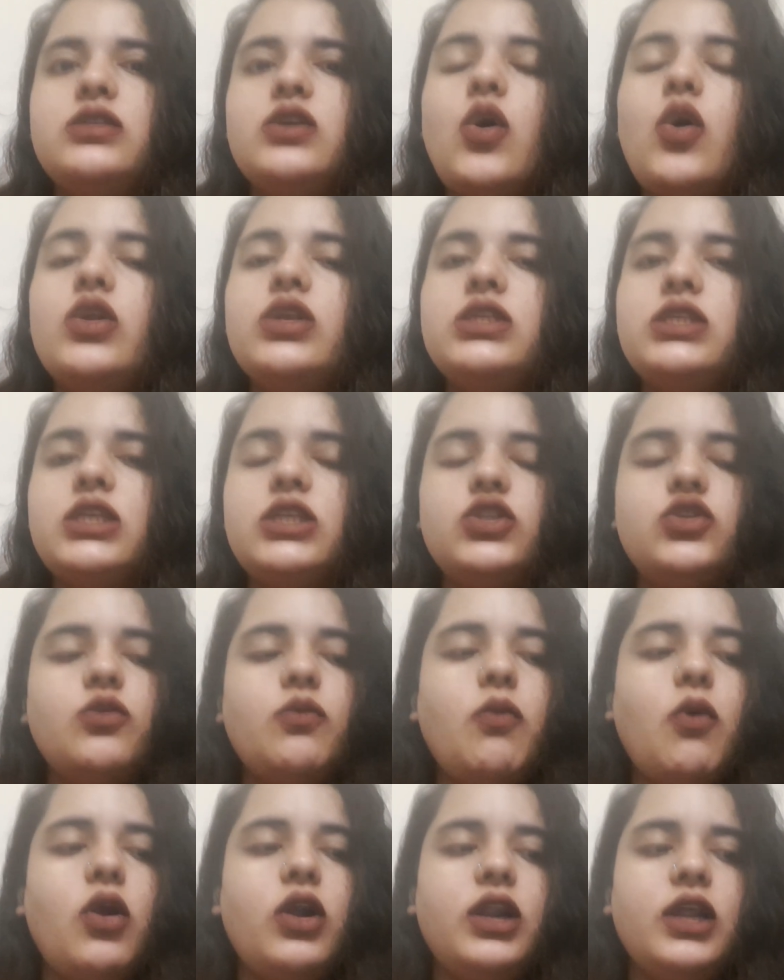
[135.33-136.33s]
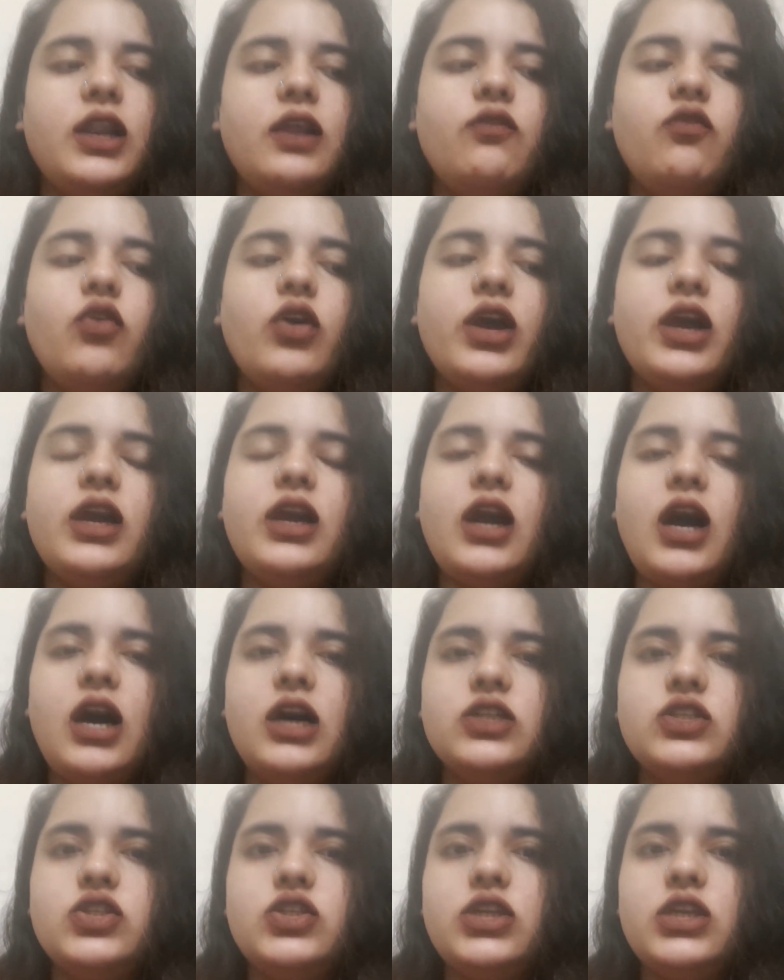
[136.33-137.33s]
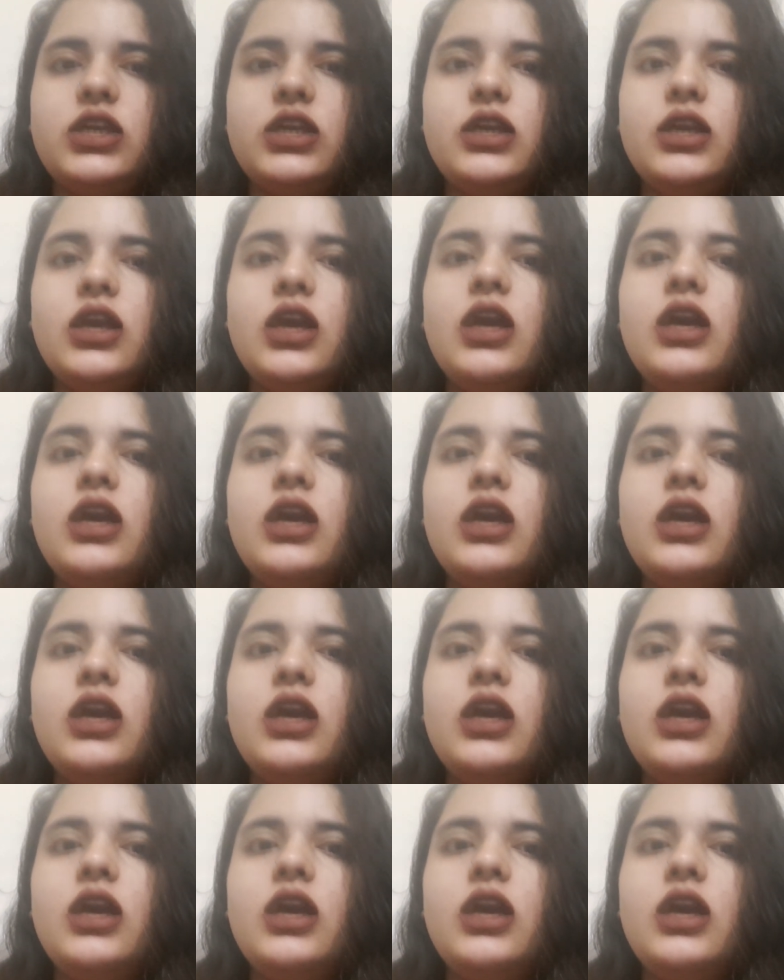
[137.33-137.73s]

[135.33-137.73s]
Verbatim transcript: और इसकी जो बॉटल है वो है कांच की